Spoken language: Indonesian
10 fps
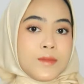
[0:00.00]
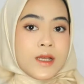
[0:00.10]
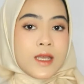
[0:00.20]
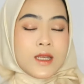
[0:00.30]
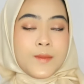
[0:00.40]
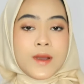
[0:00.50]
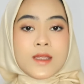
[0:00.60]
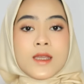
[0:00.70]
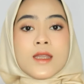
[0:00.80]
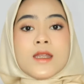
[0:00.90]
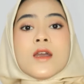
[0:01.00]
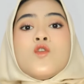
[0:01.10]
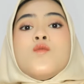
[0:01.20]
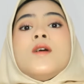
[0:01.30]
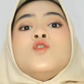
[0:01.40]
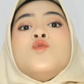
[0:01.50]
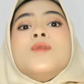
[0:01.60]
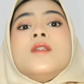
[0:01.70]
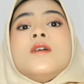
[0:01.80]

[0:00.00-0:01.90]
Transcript: Bagian depannya ini aku masukin